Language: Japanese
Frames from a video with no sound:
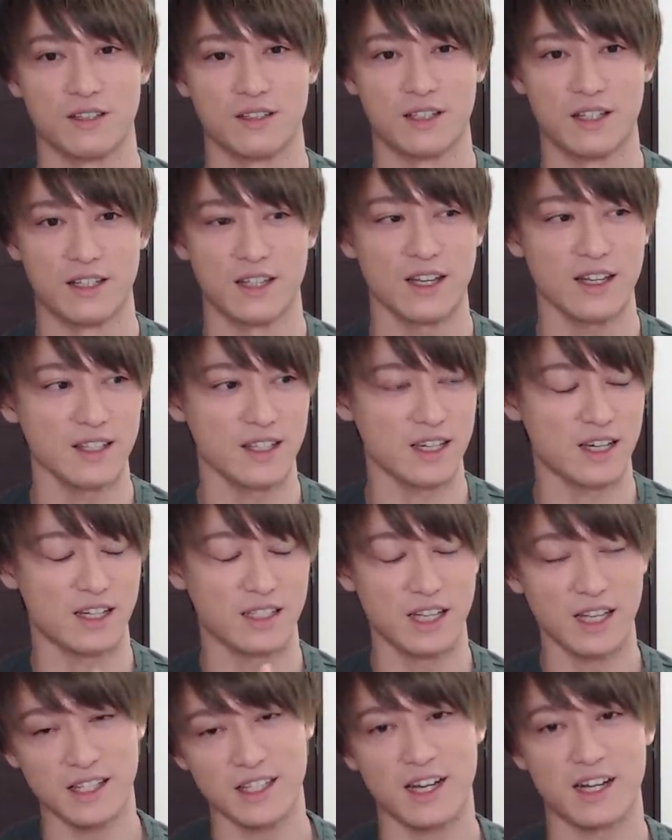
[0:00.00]
で、なぜ、
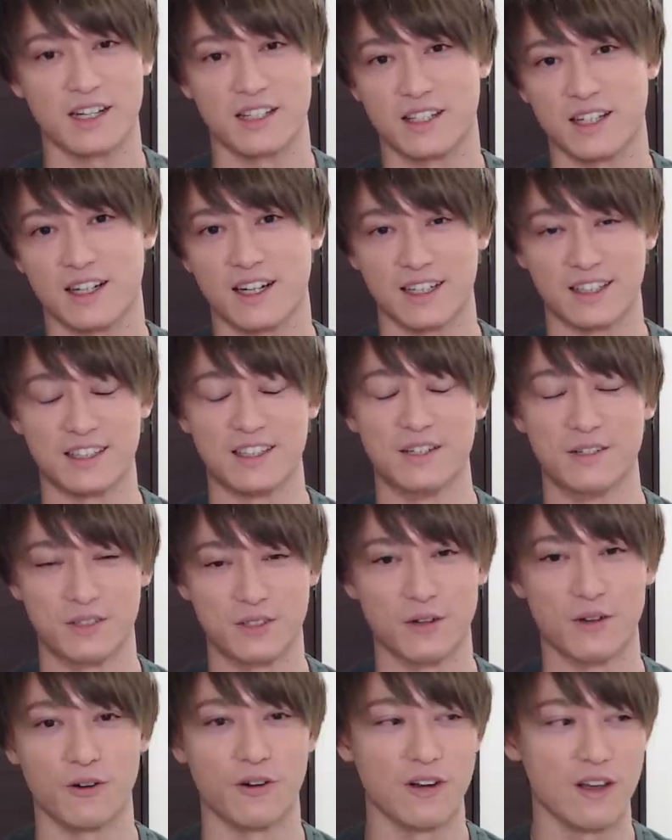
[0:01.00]
なぜ荒れたかっていう
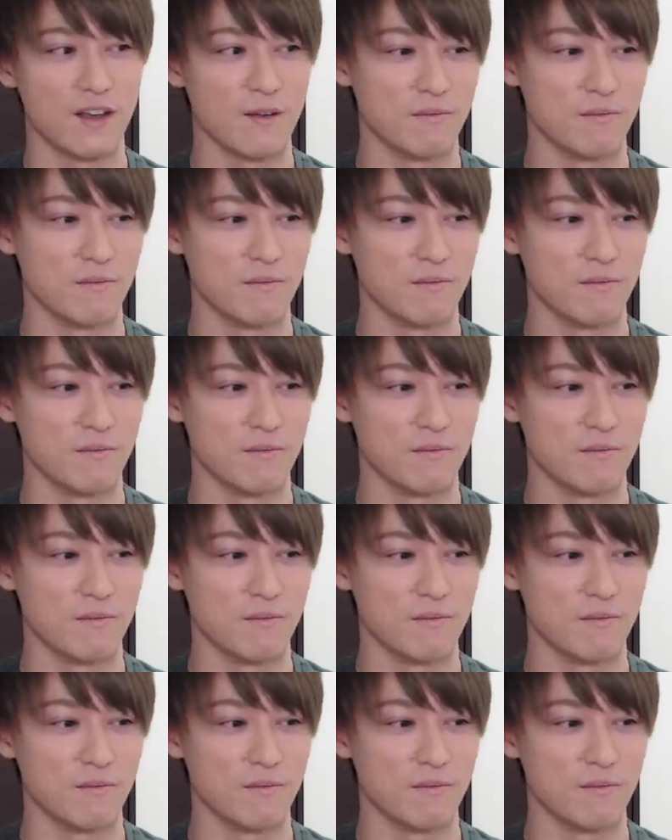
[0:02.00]
と、